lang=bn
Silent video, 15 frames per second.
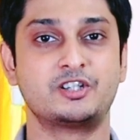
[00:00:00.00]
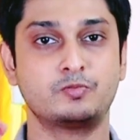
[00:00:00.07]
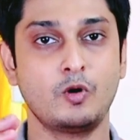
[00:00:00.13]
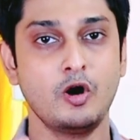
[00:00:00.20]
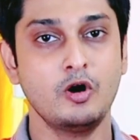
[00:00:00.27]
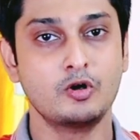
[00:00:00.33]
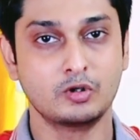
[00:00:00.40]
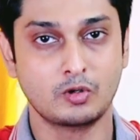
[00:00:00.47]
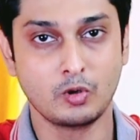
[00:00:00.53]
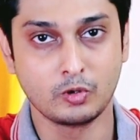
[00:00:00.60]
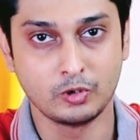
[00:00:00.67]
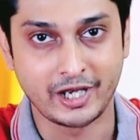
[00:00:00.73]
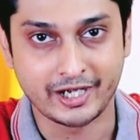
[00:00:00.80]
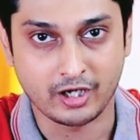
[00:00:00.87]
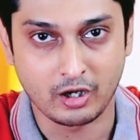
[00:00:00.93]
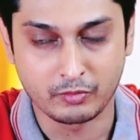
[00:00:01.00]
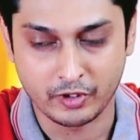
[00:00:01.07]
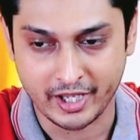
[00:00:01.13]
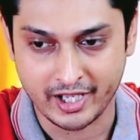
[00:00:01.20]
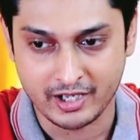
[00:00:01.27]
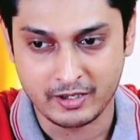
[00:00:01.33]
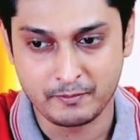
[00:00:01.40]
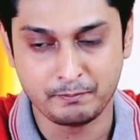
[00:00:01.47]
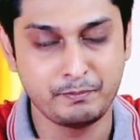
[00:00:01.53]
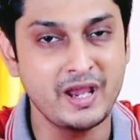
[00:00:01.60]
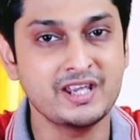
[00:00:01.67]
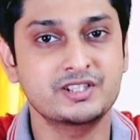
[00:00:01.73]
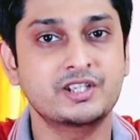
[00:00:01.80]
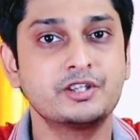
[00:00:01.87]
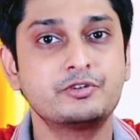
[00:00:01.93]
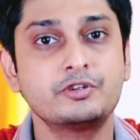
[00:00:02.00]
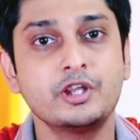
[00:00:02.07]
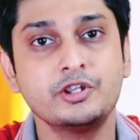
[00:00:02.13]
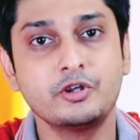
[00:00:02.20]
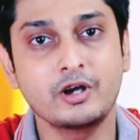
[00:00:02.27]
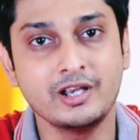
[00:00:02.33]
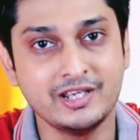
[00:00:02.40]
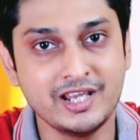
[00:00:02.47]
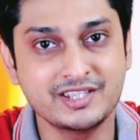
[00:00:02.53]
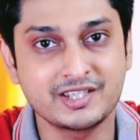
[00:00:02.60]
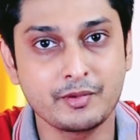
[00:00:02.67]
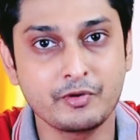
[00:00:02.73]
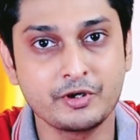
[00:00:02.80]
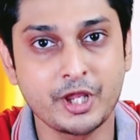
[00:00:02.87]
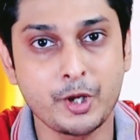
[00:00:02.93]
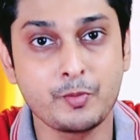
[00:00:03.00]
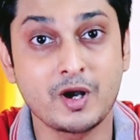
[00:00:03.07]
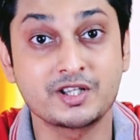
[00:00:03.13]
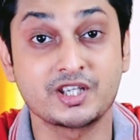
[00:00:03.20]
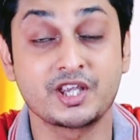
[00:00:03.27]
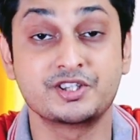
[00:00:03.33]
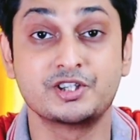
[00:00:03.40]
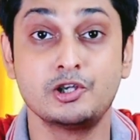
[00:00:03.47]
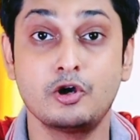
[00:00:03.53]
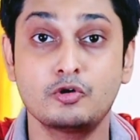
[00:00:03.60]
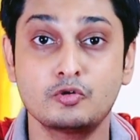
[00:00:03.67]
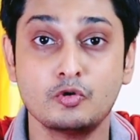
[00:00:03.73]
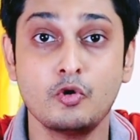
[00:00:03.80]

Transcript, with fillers: আসবো গুগলের খবরে বেশ কিছুদিন ধরে লিক্স এবং রিউমার্স আসছিল